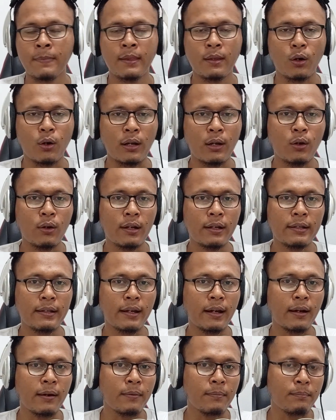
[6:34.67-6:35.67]
Orang-orang
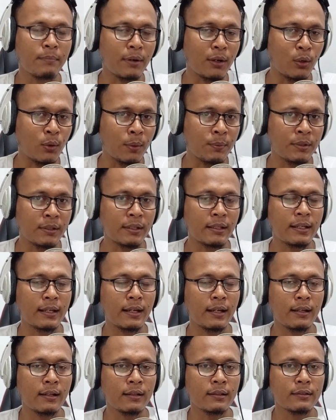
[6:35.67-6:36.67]
yang perlu website ini
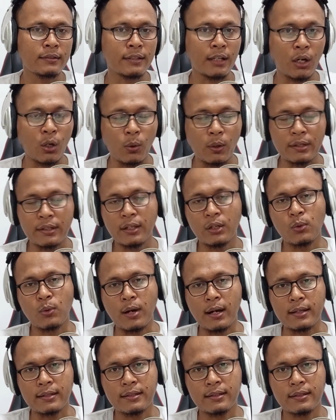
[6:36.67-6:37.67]
kan jangkauannya
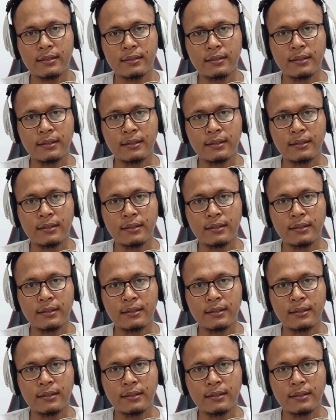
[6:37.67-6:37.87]
luas.